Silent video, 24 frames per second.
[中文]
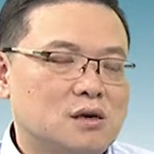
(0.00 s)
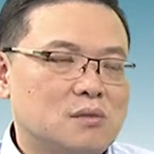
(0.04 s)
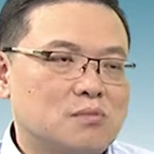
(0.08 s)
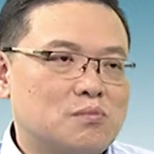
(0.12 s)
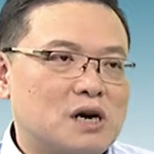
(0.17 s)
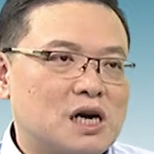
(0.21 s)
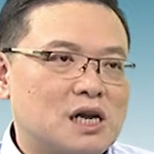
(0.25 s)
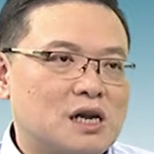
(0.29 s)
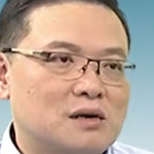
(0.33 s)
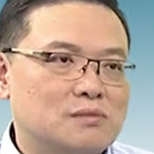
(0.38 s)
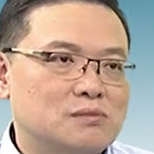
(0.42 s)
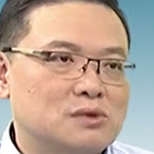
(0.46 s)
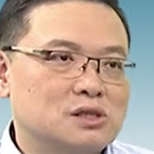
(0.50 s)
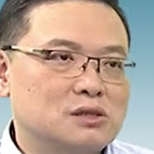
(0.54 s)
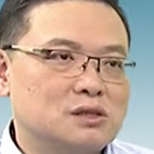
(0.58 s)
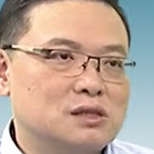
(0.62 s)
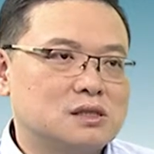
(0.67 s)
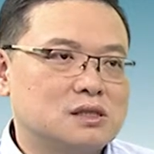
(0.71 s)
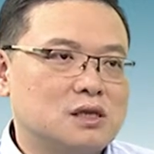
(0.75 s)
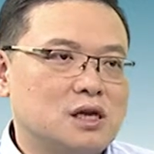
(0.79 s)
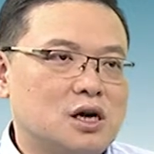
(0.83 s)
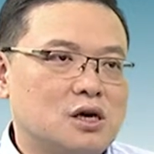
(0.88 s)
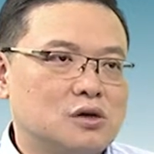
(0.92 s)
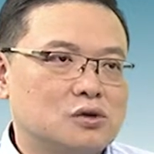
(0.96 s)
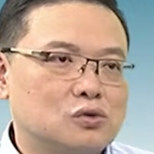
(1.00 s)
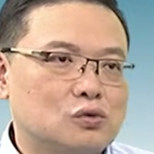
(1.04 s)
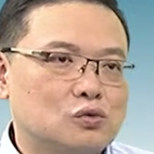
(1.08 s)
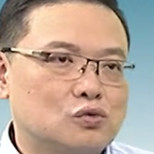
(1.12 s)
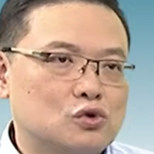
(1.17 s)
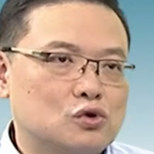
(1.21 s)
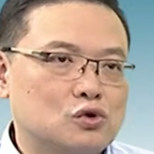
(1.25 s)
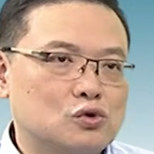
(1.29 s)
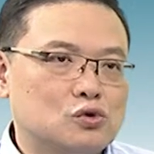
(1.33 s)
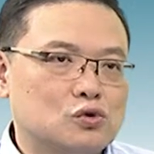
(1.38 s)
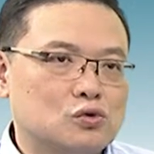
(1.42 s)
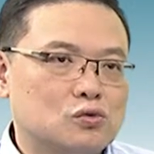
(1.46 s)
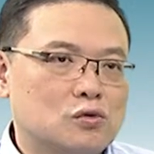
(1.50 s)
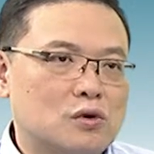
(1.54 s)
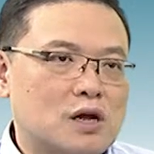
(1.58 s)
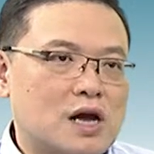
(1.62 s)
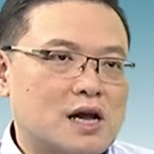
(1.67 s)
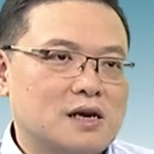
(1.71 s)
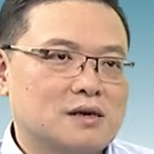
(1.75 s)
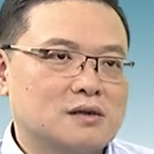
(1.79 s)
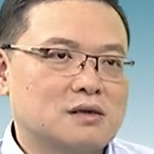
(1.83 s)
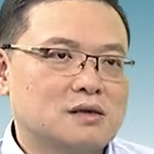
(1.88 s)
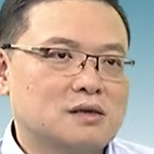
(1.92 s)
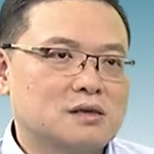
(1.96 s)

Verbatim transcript: 把他们的资料读取出来。